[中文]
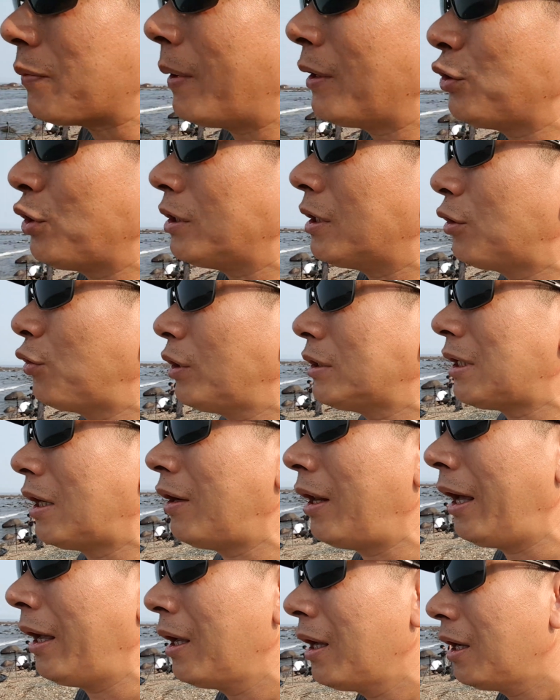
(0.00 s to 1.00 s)
什么要选择退
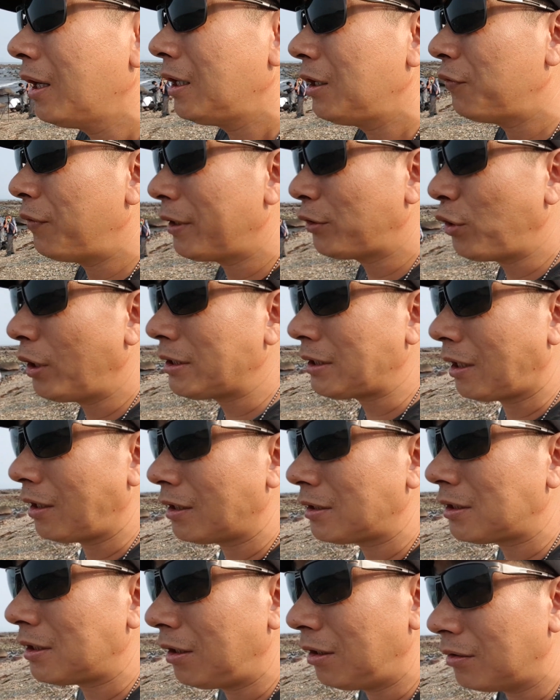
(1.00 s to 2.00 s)
潮来？因为退潮
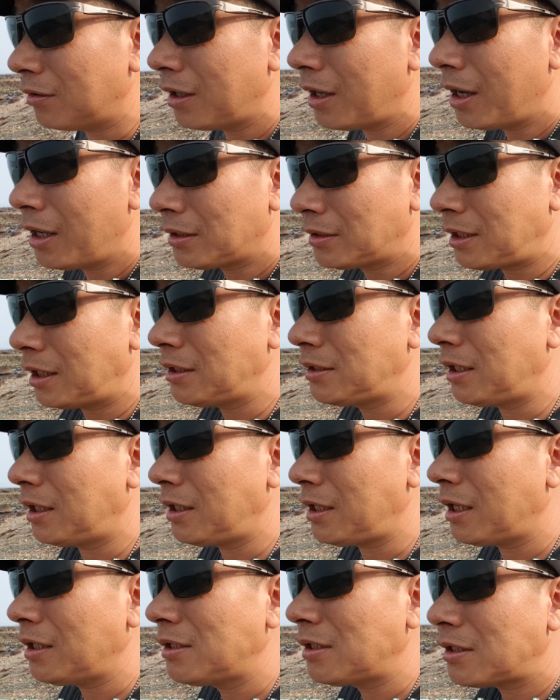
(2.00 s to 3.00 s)
的时候，这些
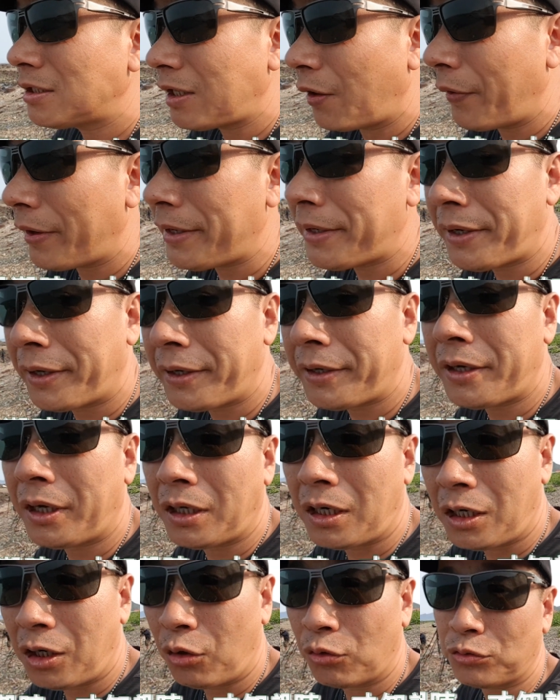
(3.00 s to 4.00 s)
岩石才会一颗一
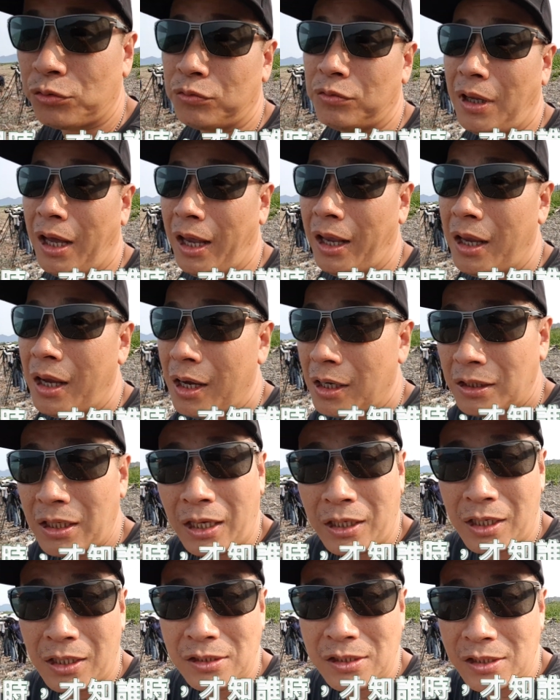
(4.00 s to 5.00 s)
颗的露出来。
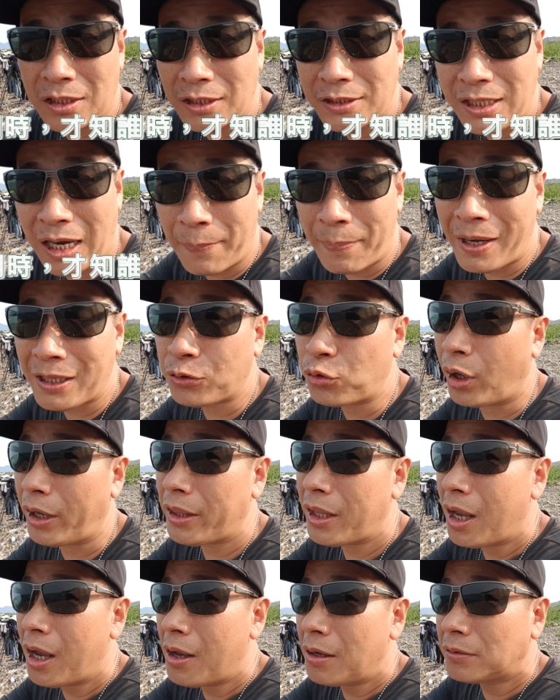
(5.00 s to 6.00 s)
那岩石的下半
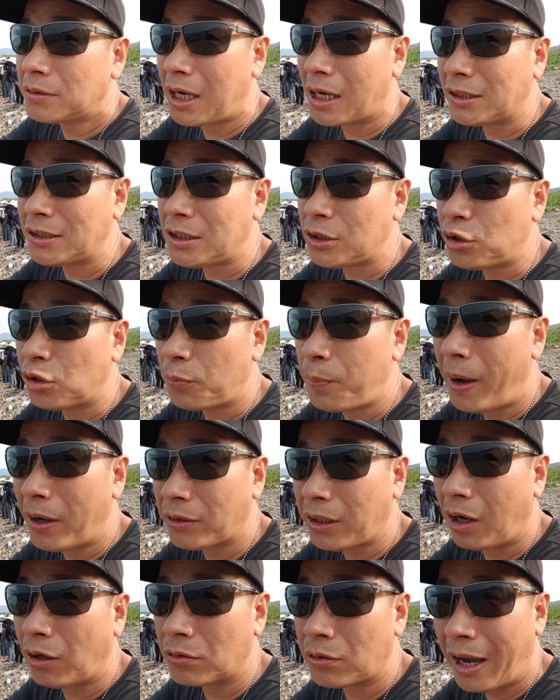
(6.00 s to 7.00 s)
段长期就泡
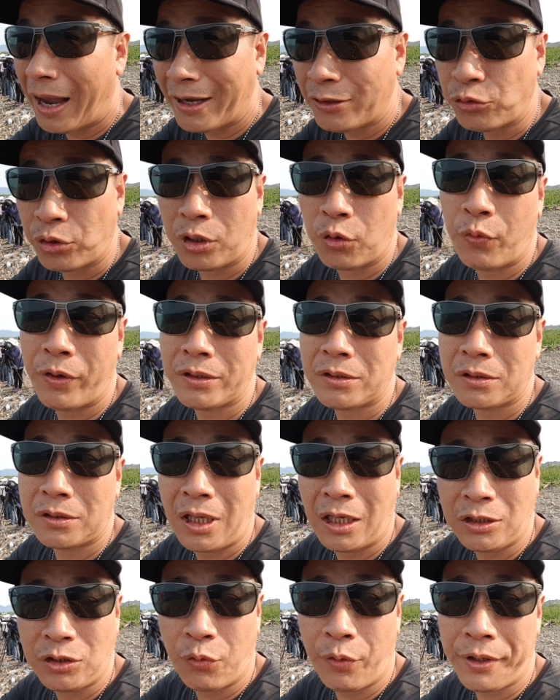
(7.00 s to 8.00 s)
到海水的位置，
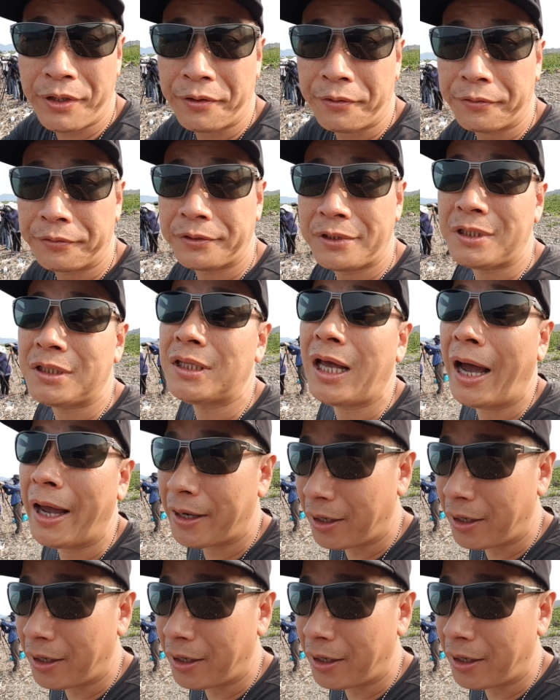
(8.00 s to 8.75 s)
它就会有青苔